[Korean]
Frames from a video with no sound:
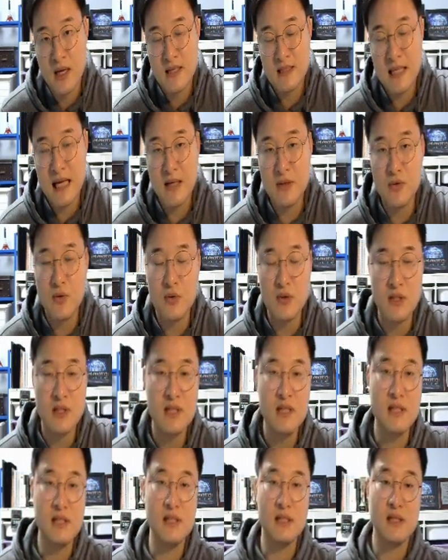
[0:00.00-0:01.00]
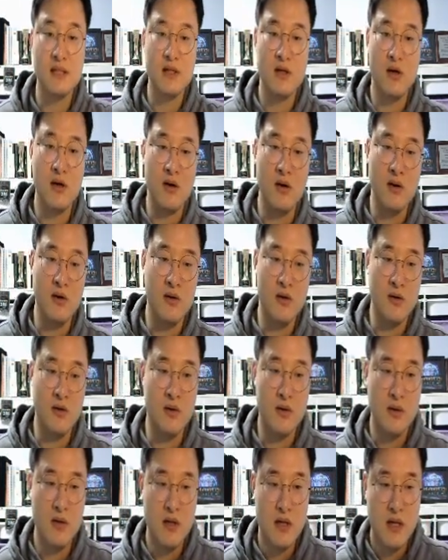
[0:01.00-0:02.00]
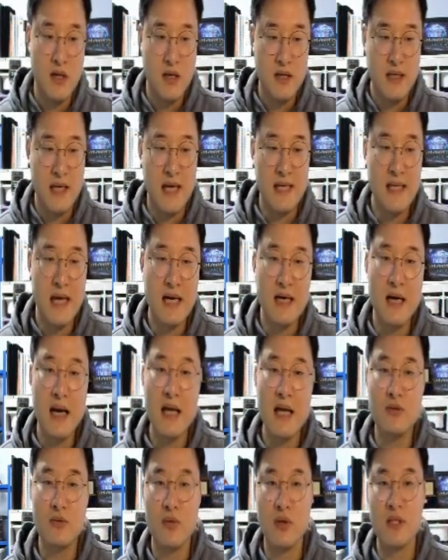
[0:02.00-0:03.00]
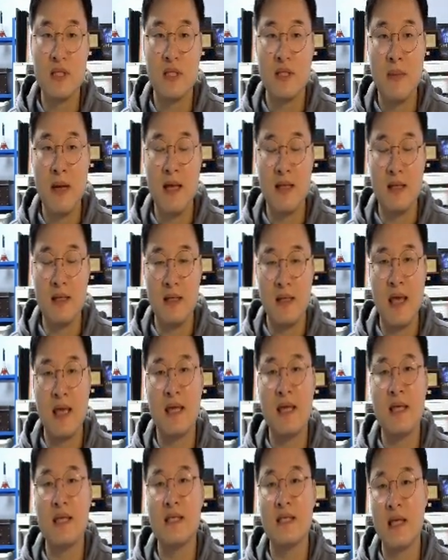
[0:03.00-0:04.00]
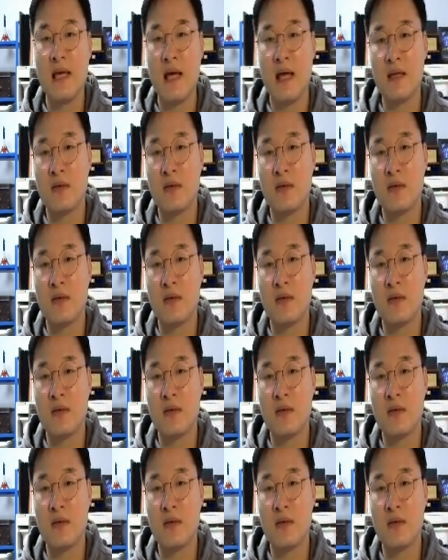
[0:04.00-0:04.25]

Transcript: 상속은 어, 예상을 할 수도 있지만 예기치